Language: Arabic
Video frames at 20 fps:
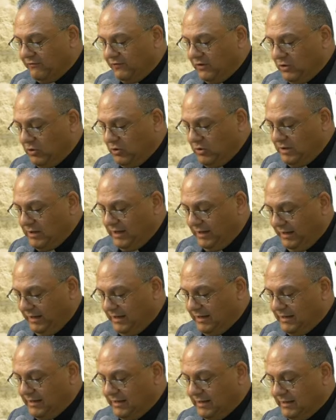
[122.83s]
في كل
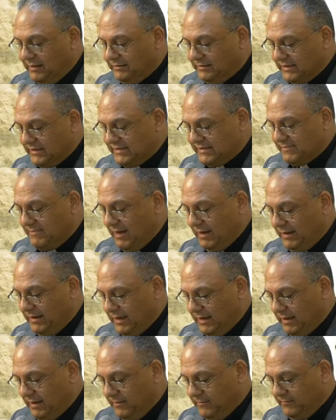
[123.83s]
حين تسمع
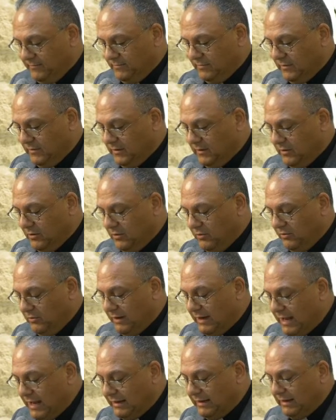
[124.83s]
لي
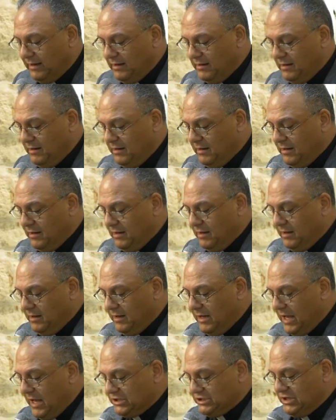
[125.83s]
ولكن
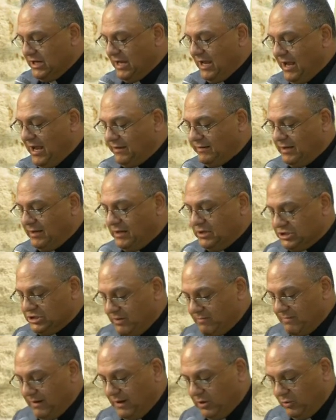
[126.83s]
لأجل هذا
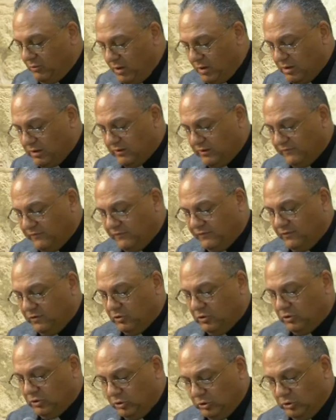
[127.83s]
الجمع الواقف
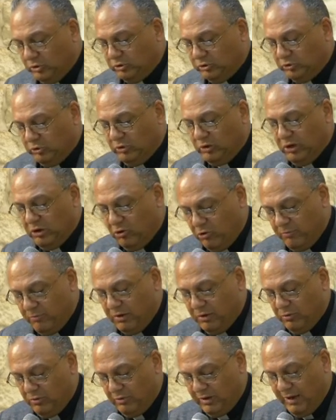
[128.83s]
قلت
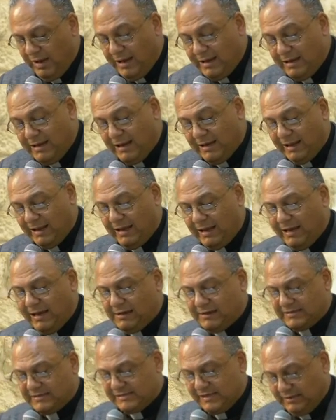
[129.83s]
ليؤمنوا أنك
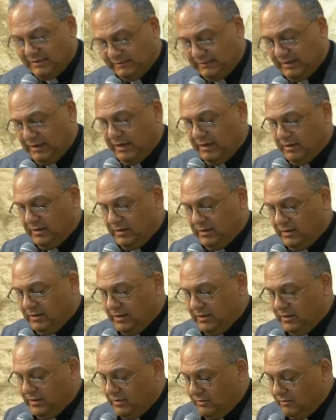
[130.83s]
أرسلتني
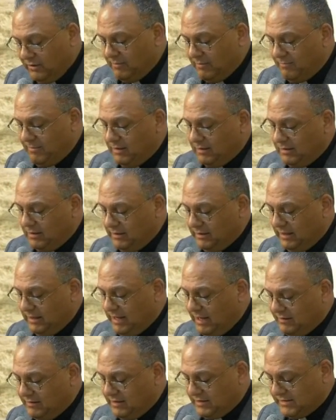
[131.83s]
ولما قال
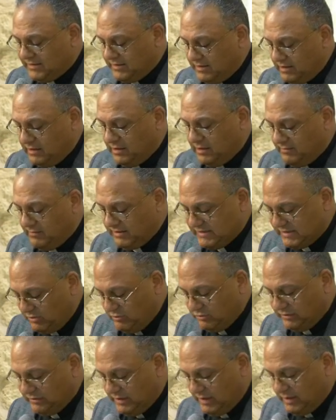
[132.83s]
هذا صرخ
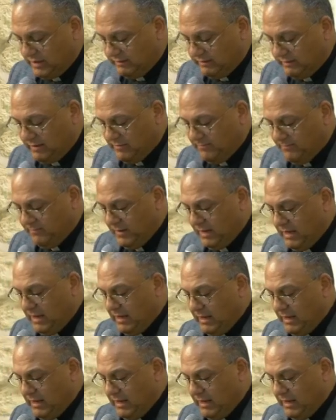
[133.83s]
بصوت عظيم